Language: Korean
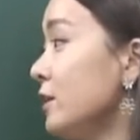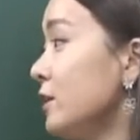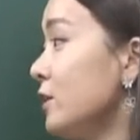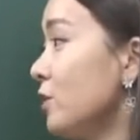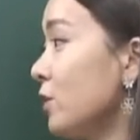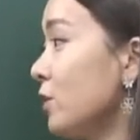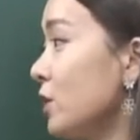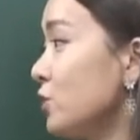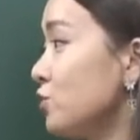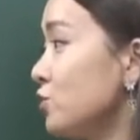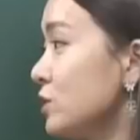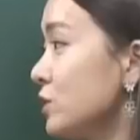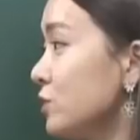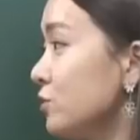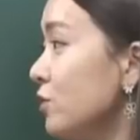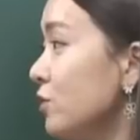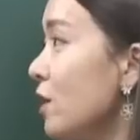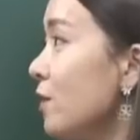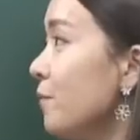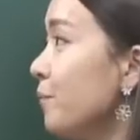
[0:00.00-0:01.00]
기억해
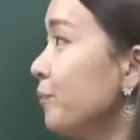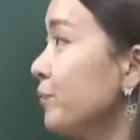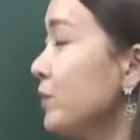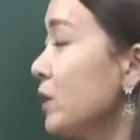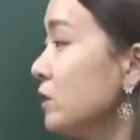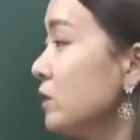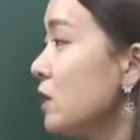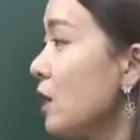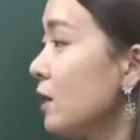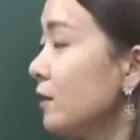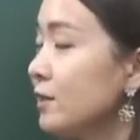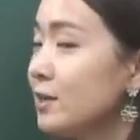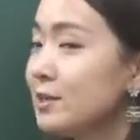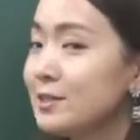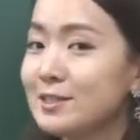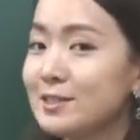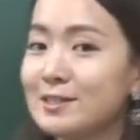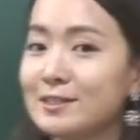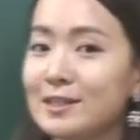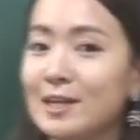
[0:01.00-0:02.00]
주시고요. 자,
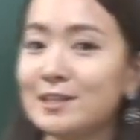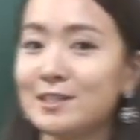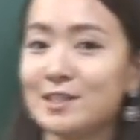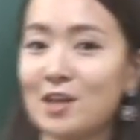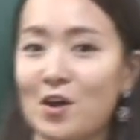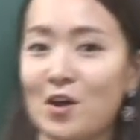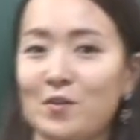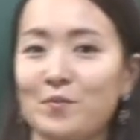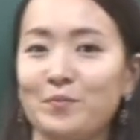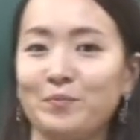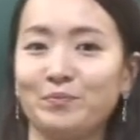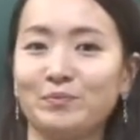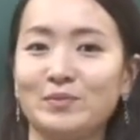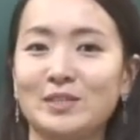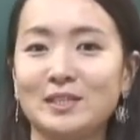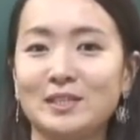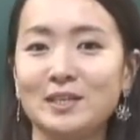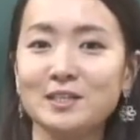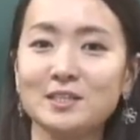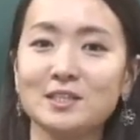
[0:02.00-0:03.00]
택시를 탔어요.
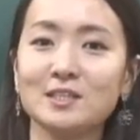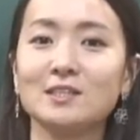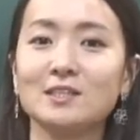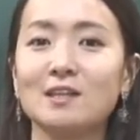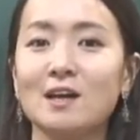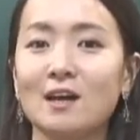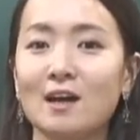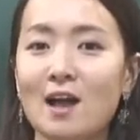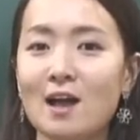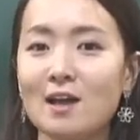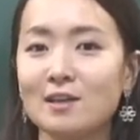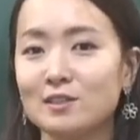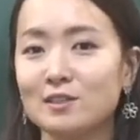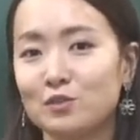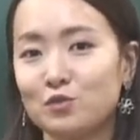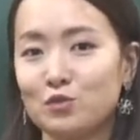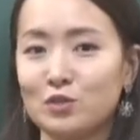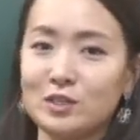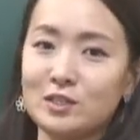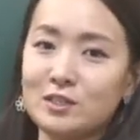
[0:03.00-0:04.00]
이제 택시기사가
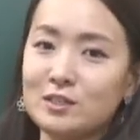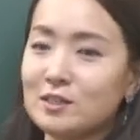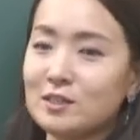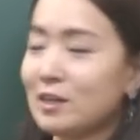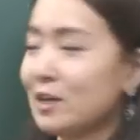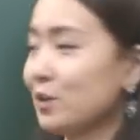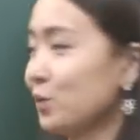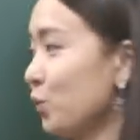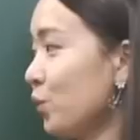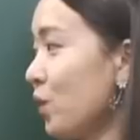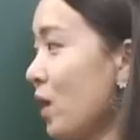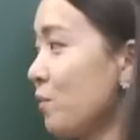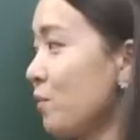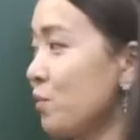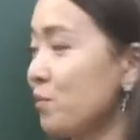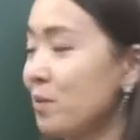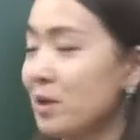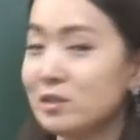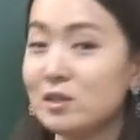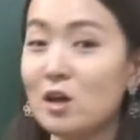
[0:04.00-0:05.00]
이제 뒤를 이렇게
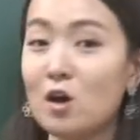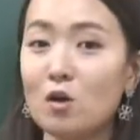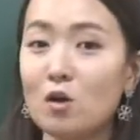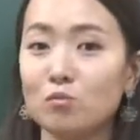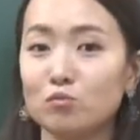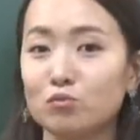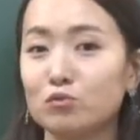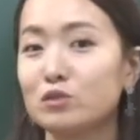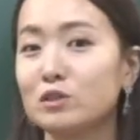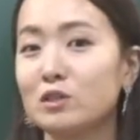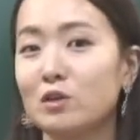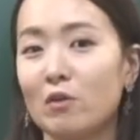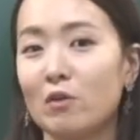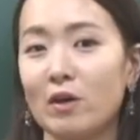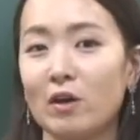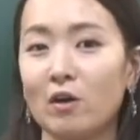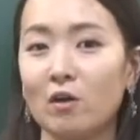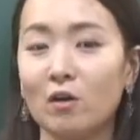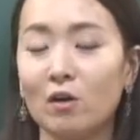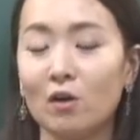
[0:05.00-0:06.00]
돌아보면서 물을
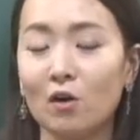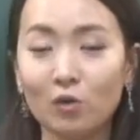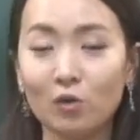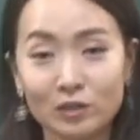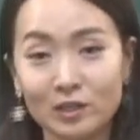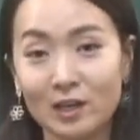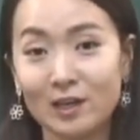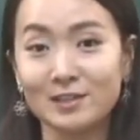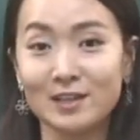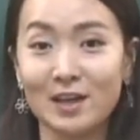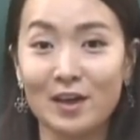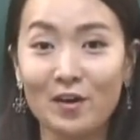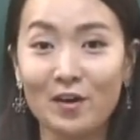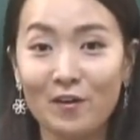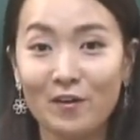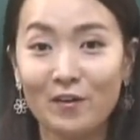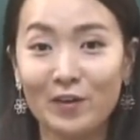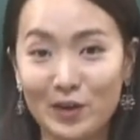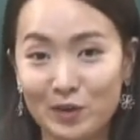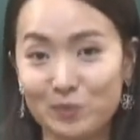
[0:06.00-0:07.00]
거예요. 어디
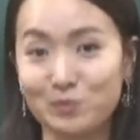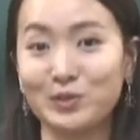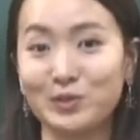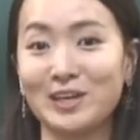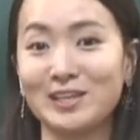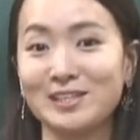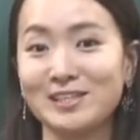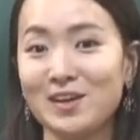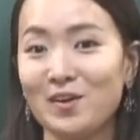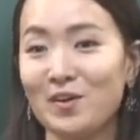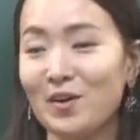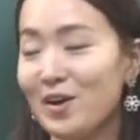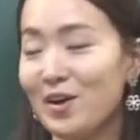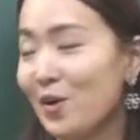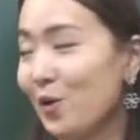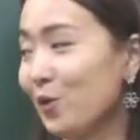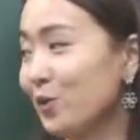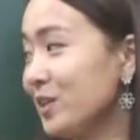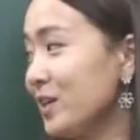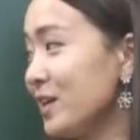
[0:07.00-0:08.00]
가세요? 라고 묻겠죠?
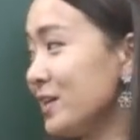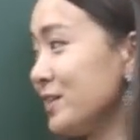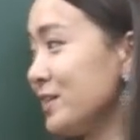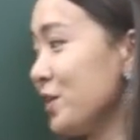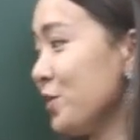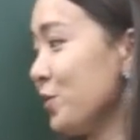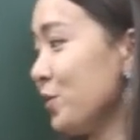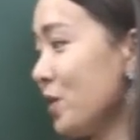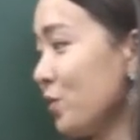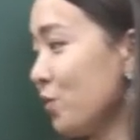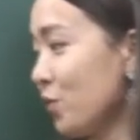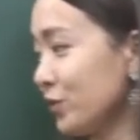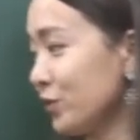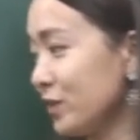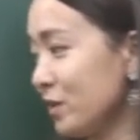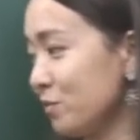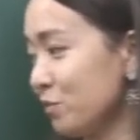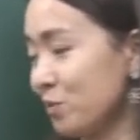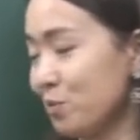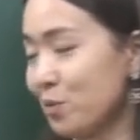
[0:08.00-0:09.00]
어디 가세요? 라고
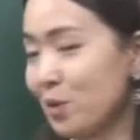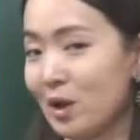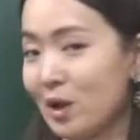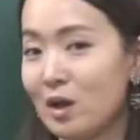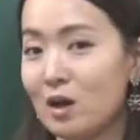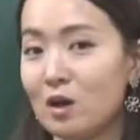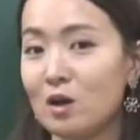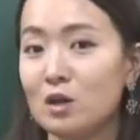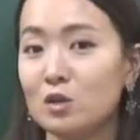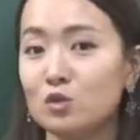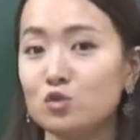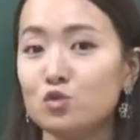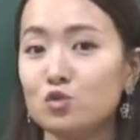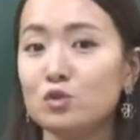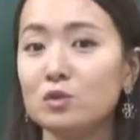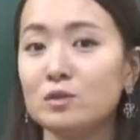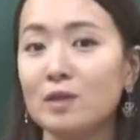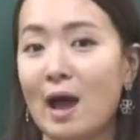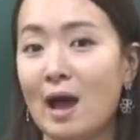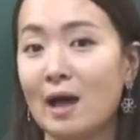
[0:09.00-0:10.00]
어떻게 물어볼까요?
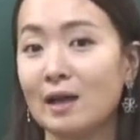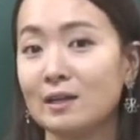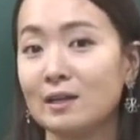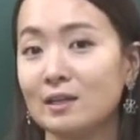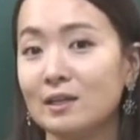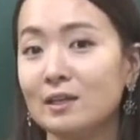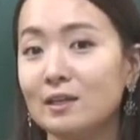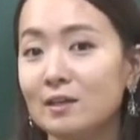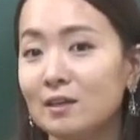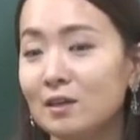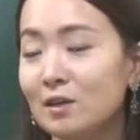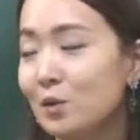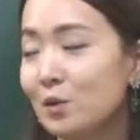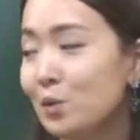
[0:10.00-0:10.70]
취나리.